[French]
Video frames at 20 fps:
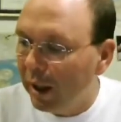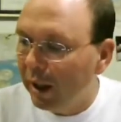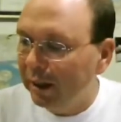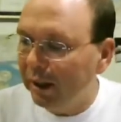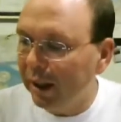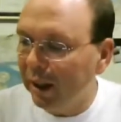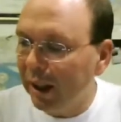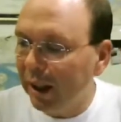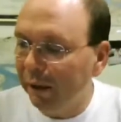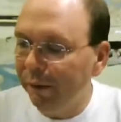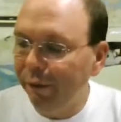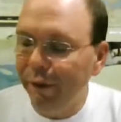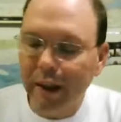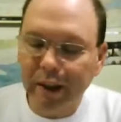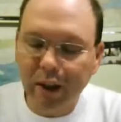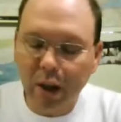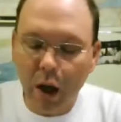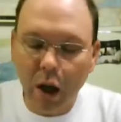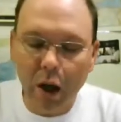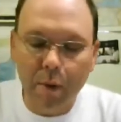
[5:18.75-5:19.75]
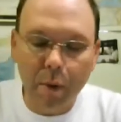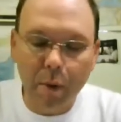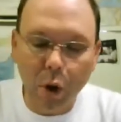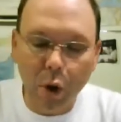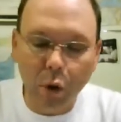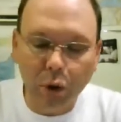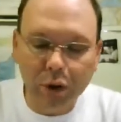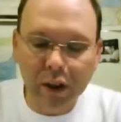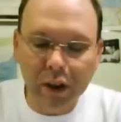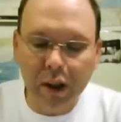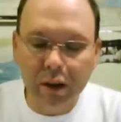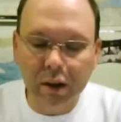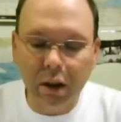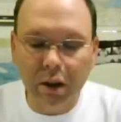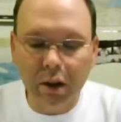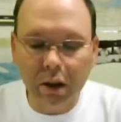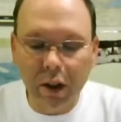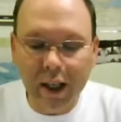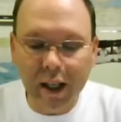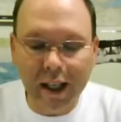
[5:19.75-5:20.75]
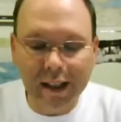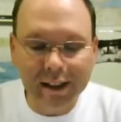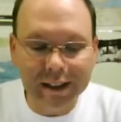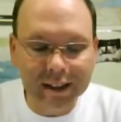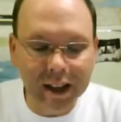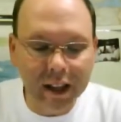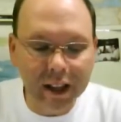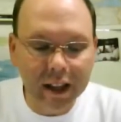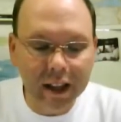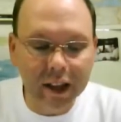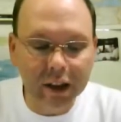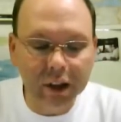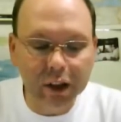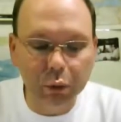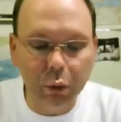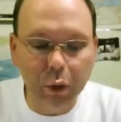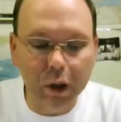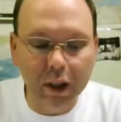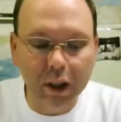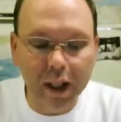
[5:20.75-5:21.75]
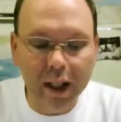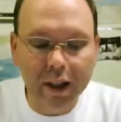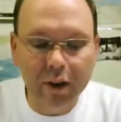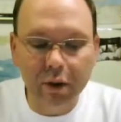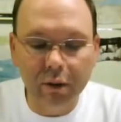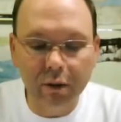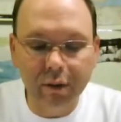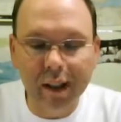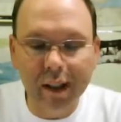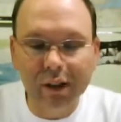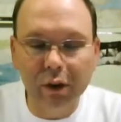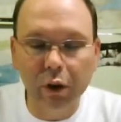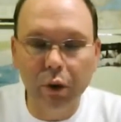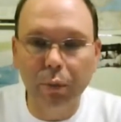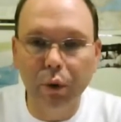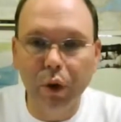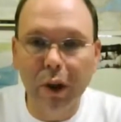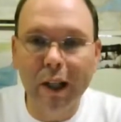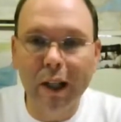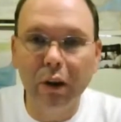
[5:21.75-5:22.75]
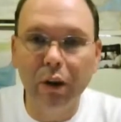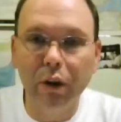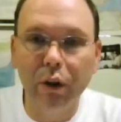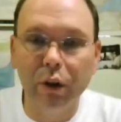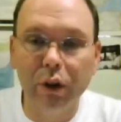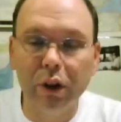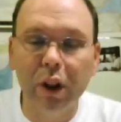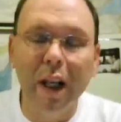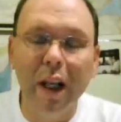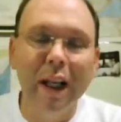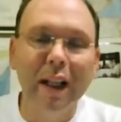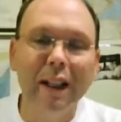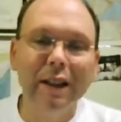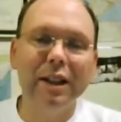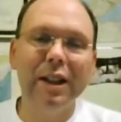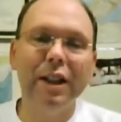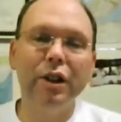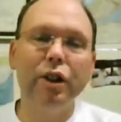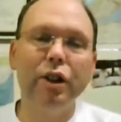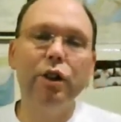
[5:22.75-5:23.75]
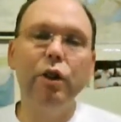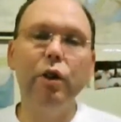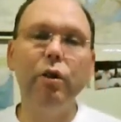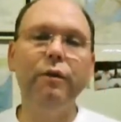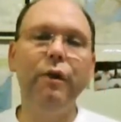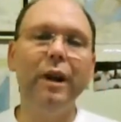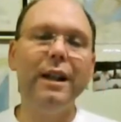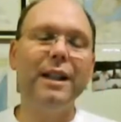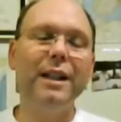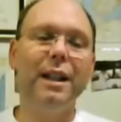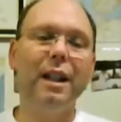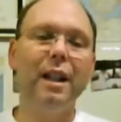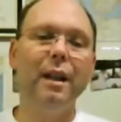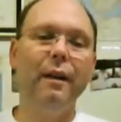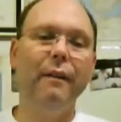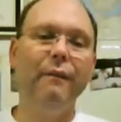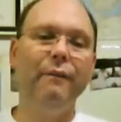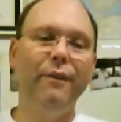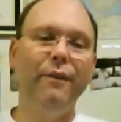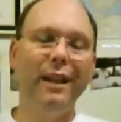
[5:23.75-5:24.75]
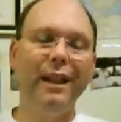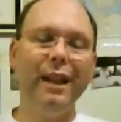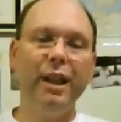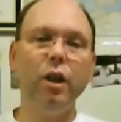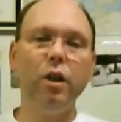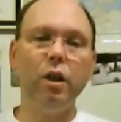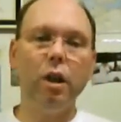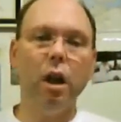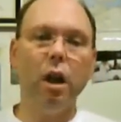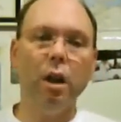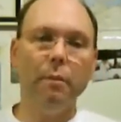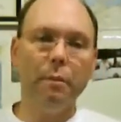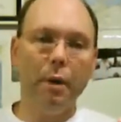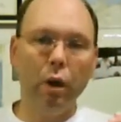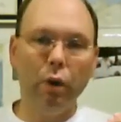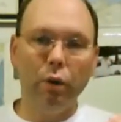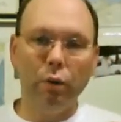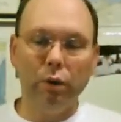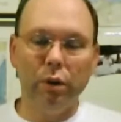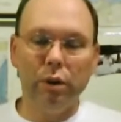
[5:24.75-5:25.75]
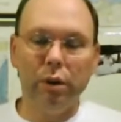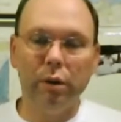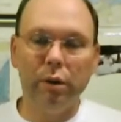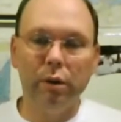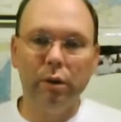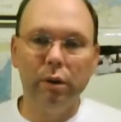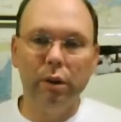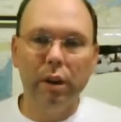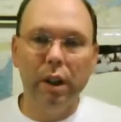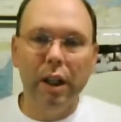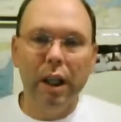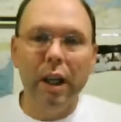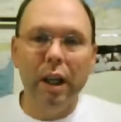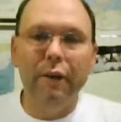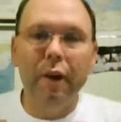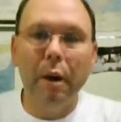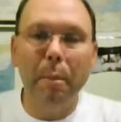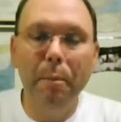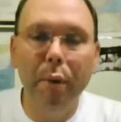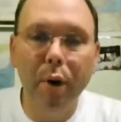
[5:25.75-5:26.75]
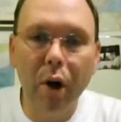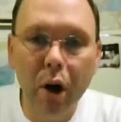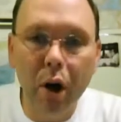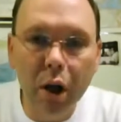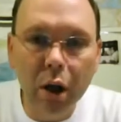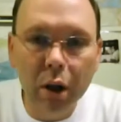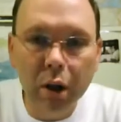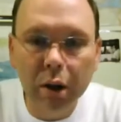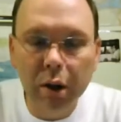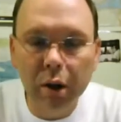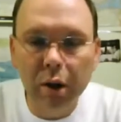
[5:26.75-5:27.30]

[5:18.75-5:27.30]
s'était fait homme, on s'entendrait à ça qu'il soit né d'une façon miraculeuse. Si Dieu va venir dans le monde, il va pas